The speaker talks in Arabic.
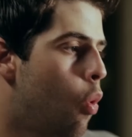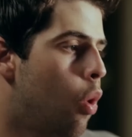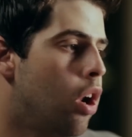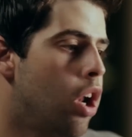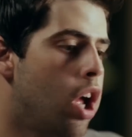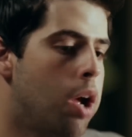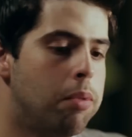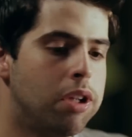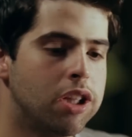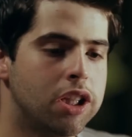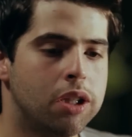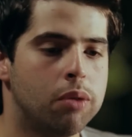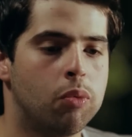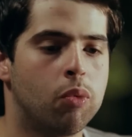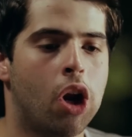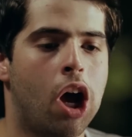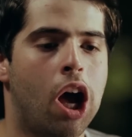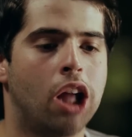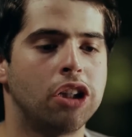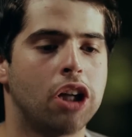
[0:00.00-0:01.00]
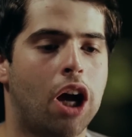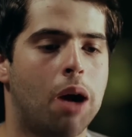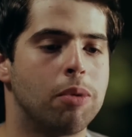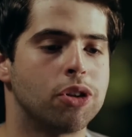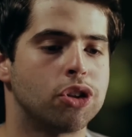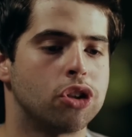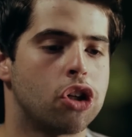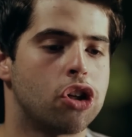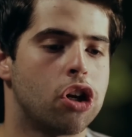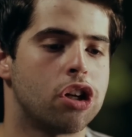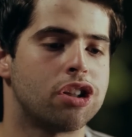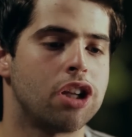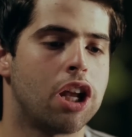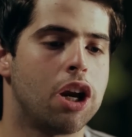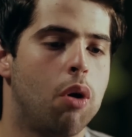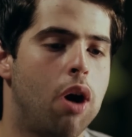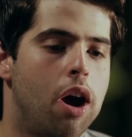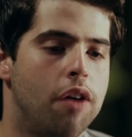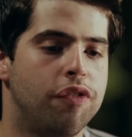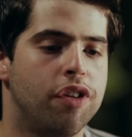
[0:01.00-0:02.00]
والله يا بنتي منى عندي 15
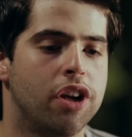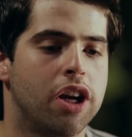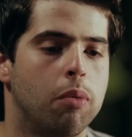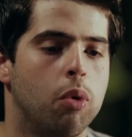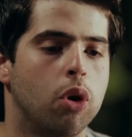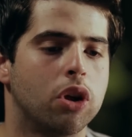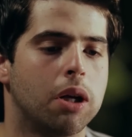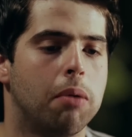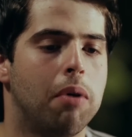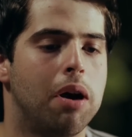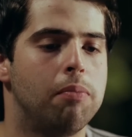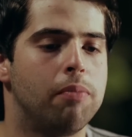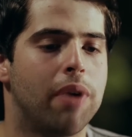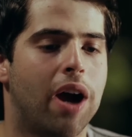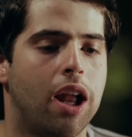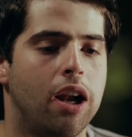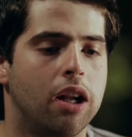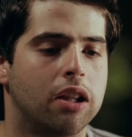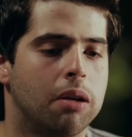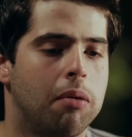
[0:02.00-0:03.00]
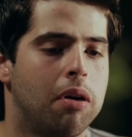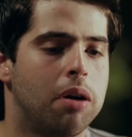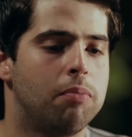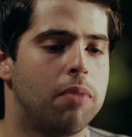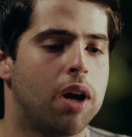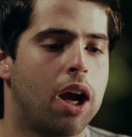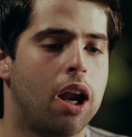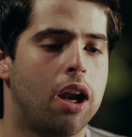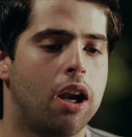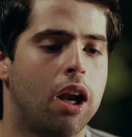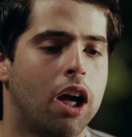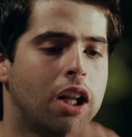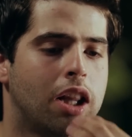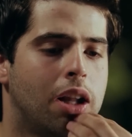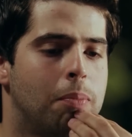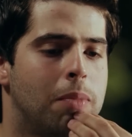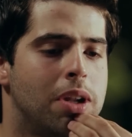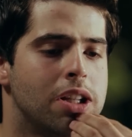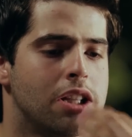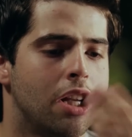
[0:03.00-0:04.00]
سنه واقف هنا بقول طبق المخلي طبق المخلي لغايه
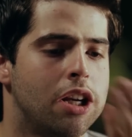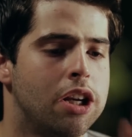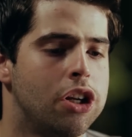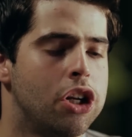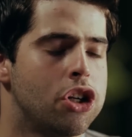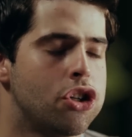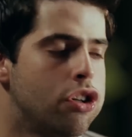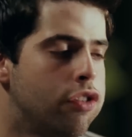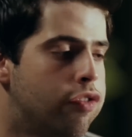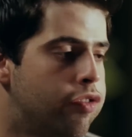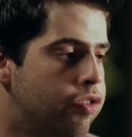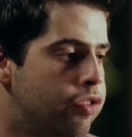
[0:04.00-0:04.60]
لما لساني نشف